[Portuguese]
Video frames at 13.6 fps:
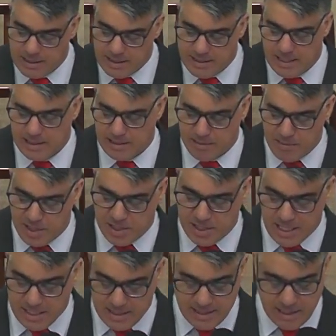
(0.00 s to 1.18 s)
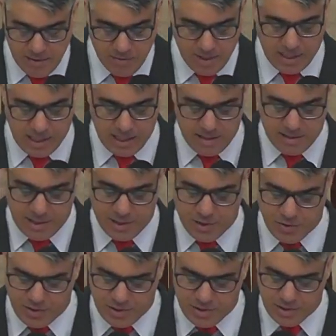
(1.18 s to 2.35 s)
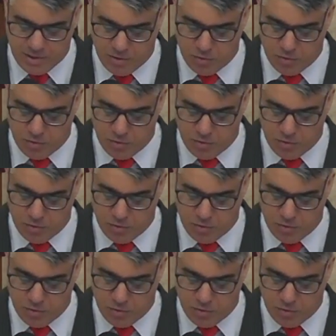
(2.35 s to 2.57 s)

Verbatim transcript: e certamente nasceram naquelas regiões.